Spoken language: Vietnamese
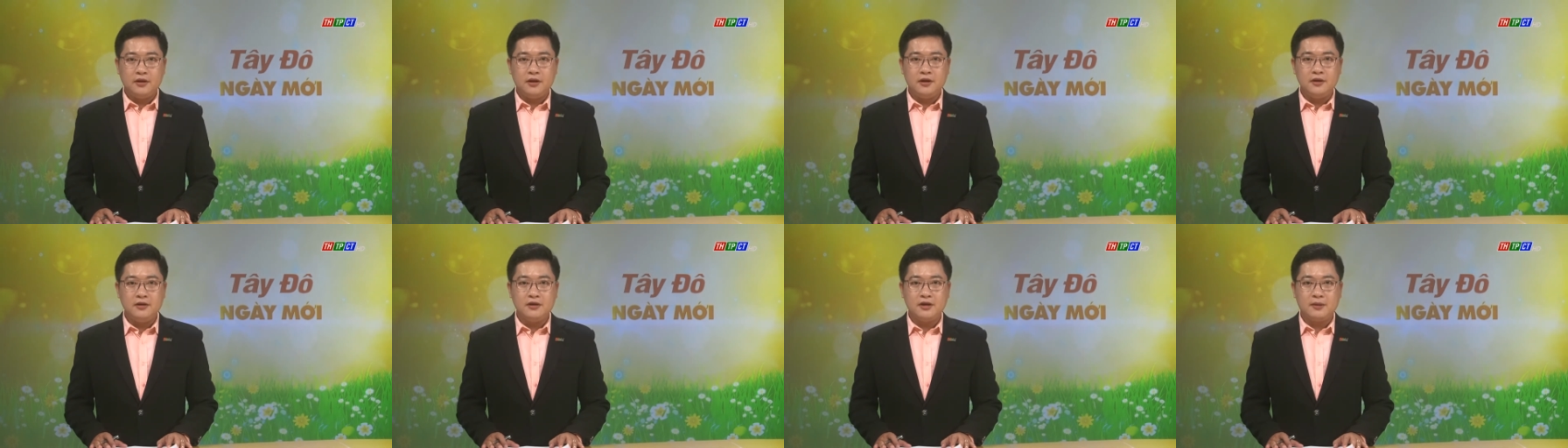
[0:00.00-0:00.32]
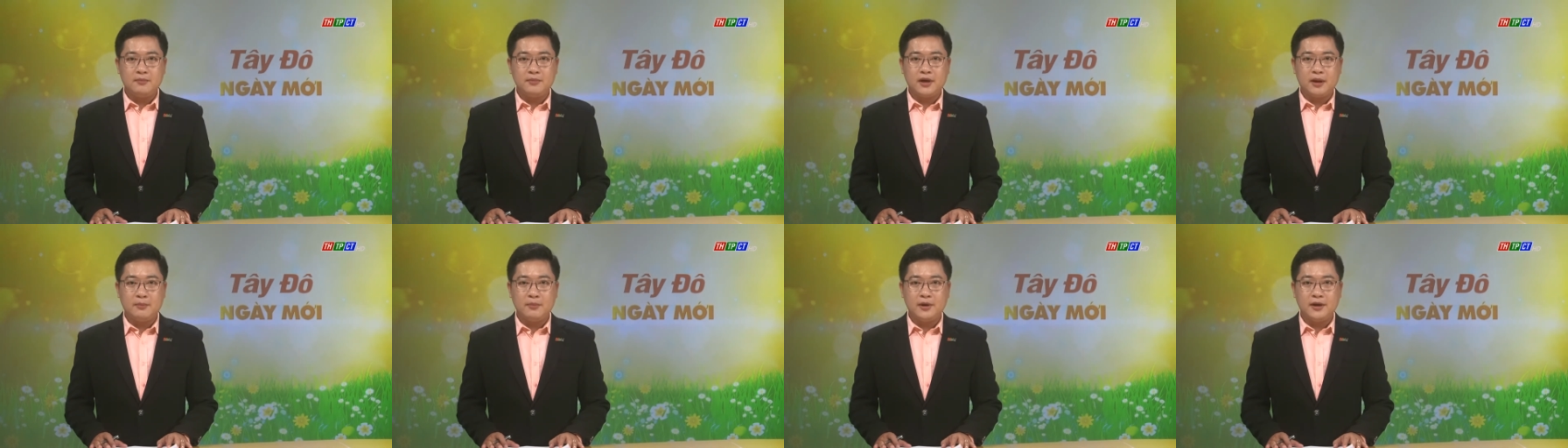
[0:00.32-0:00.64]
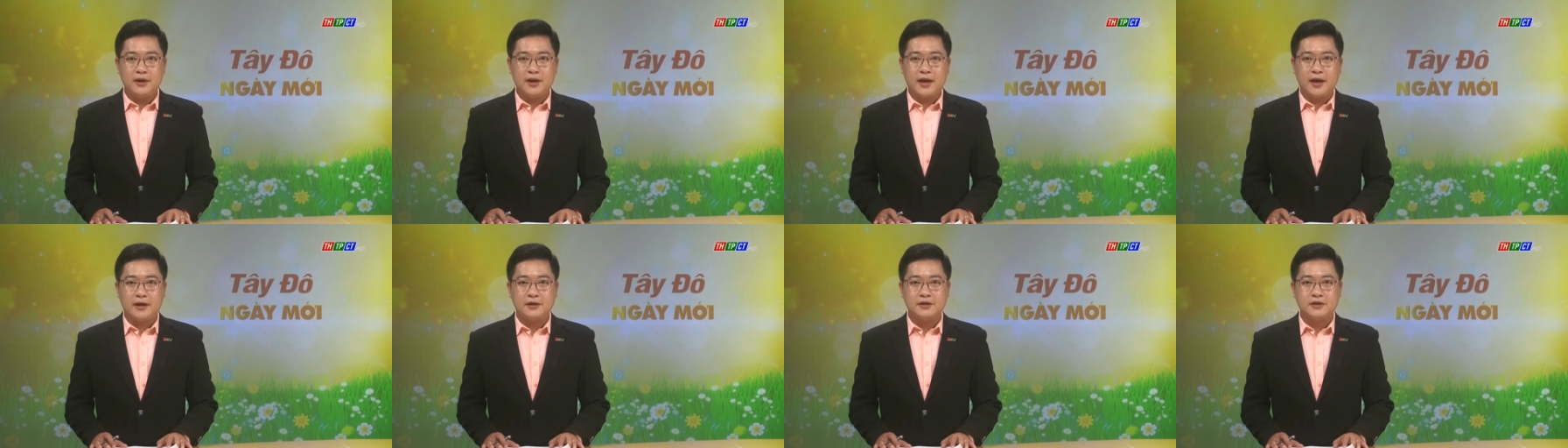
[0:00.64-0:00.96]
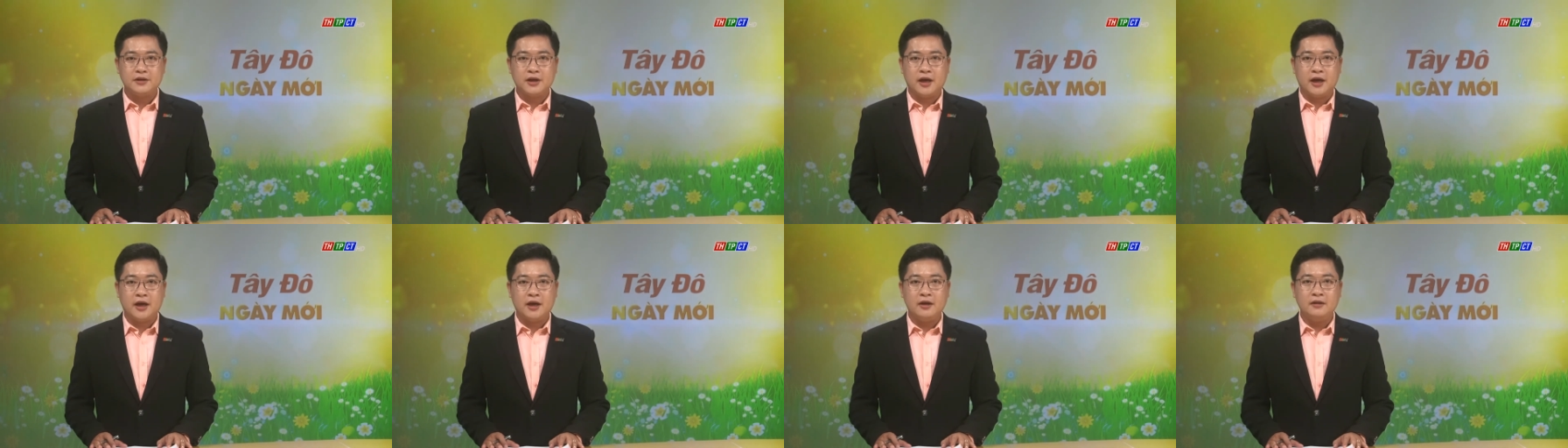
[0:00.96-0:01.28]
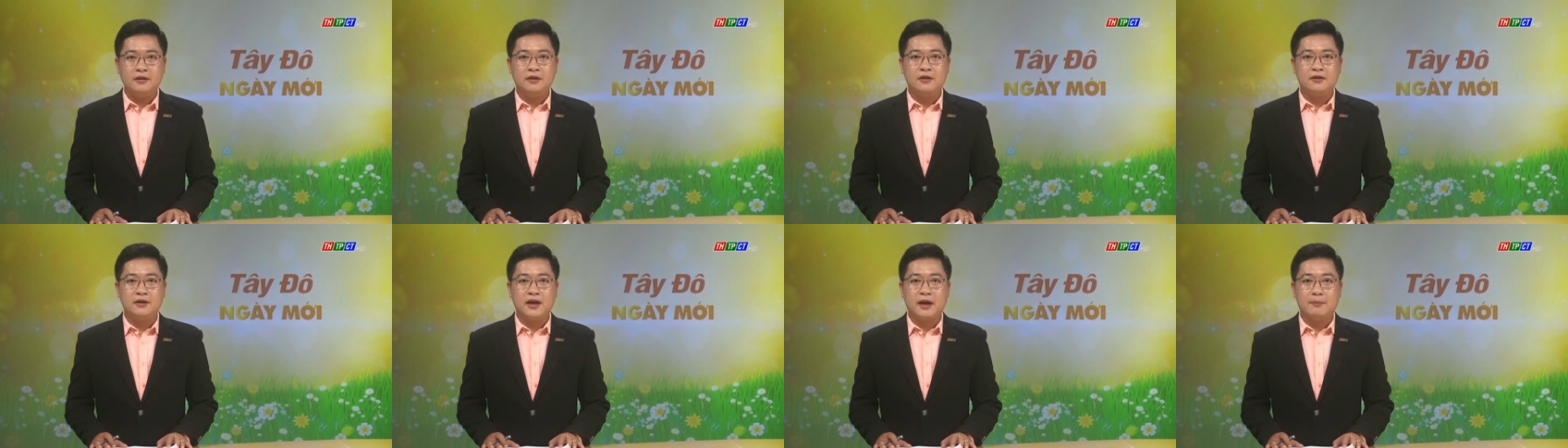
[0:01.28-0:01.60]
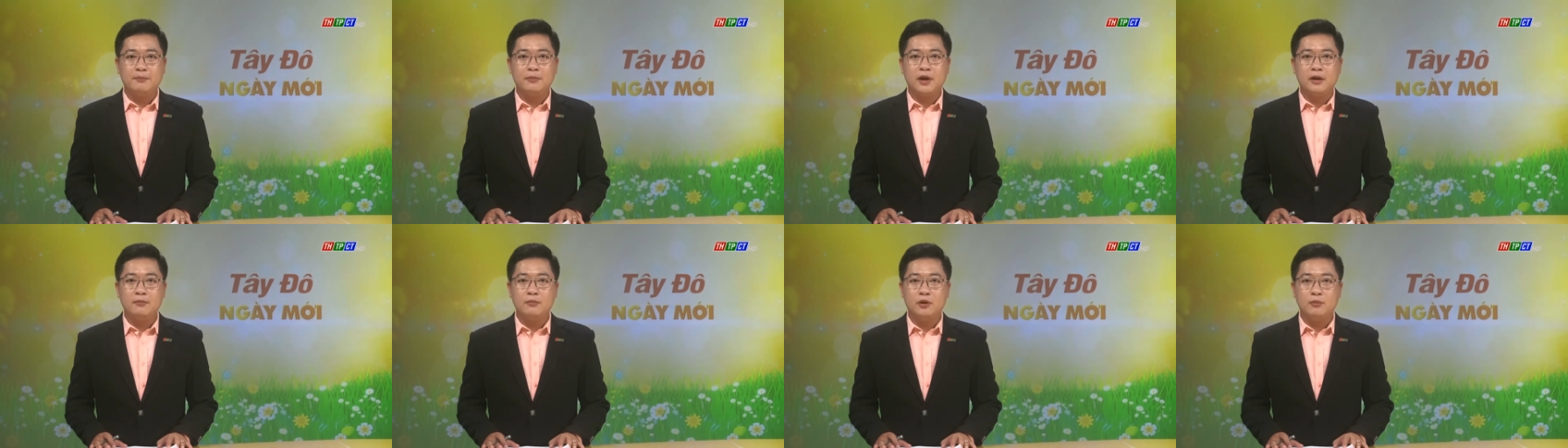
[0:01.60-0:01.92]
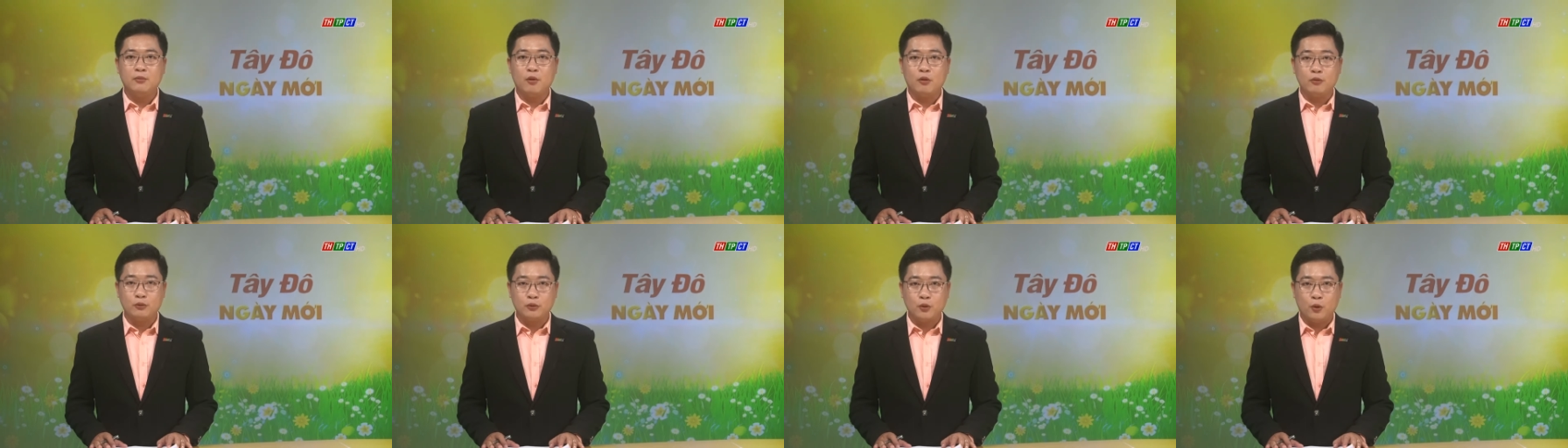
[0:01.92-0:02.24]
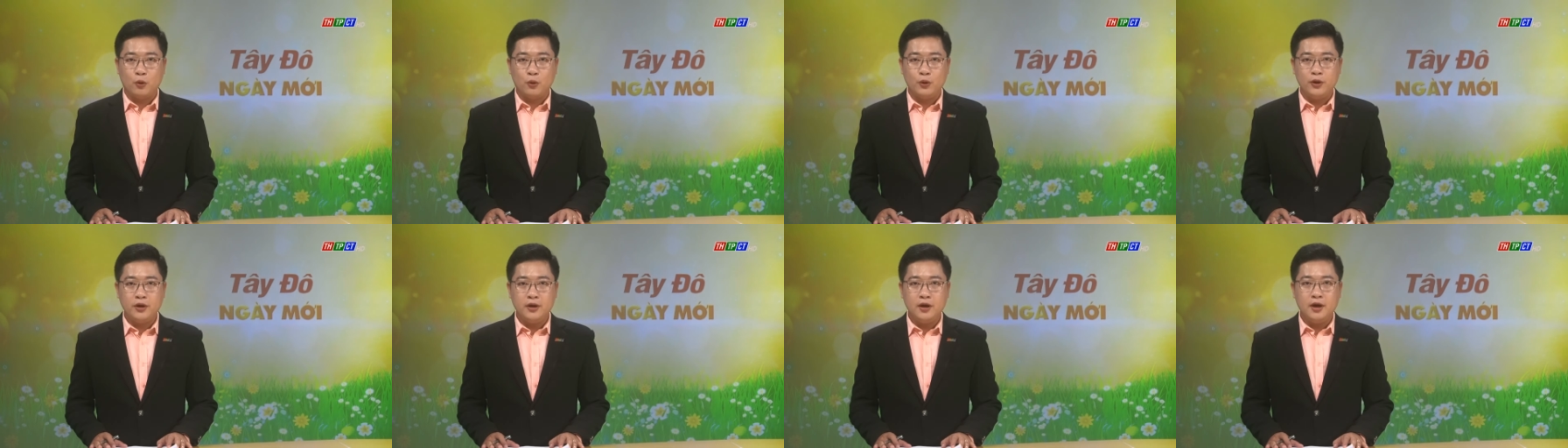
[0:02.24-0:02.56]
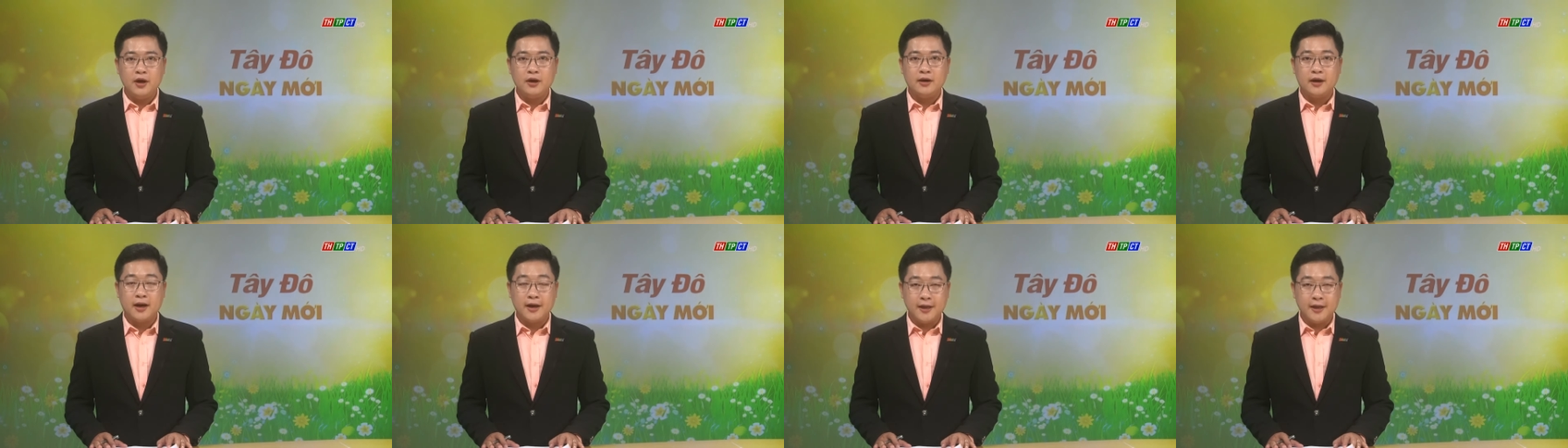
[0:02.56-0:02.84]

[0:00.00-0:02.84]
950.000 trẻ từ 5 đến 11 tuổi